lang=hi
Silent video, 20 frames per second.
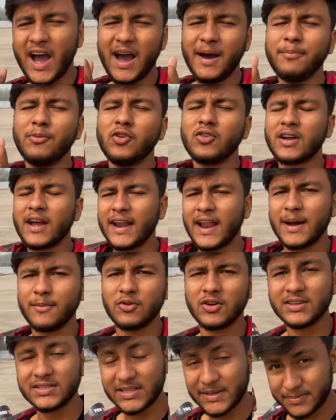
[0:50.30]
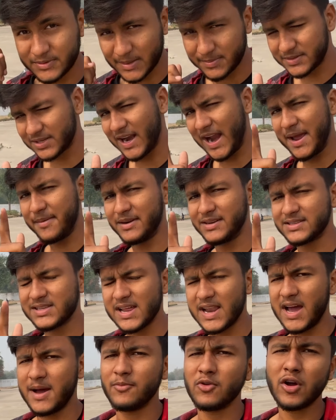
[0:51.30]
आप लोग का नाम होगा सिर्फ सब्सक्राइबर्स का
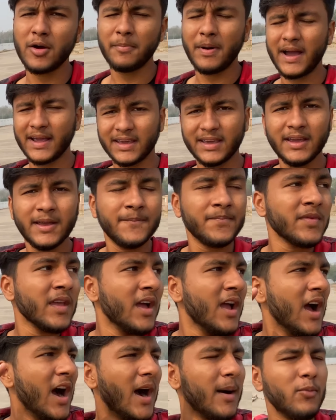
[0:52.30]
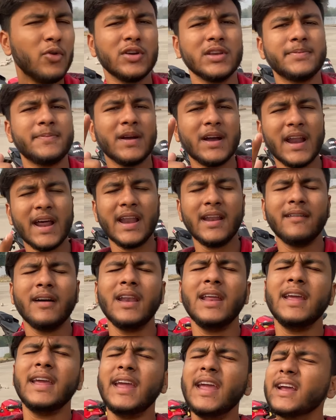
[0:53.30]
नाम होगा बाकी हम लोग इस पर कराने
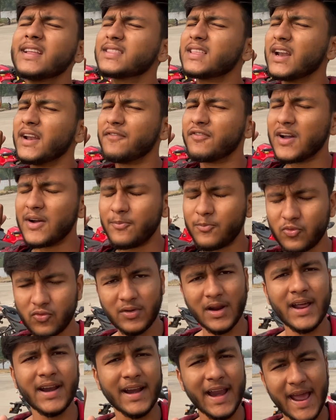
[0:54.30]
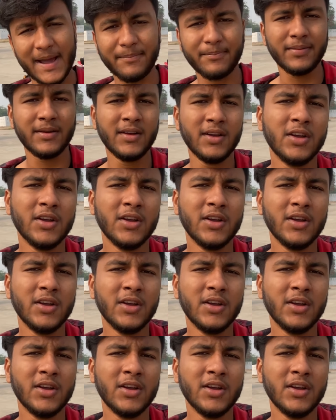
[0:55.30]
वाले एक तरफ का पूरा रैप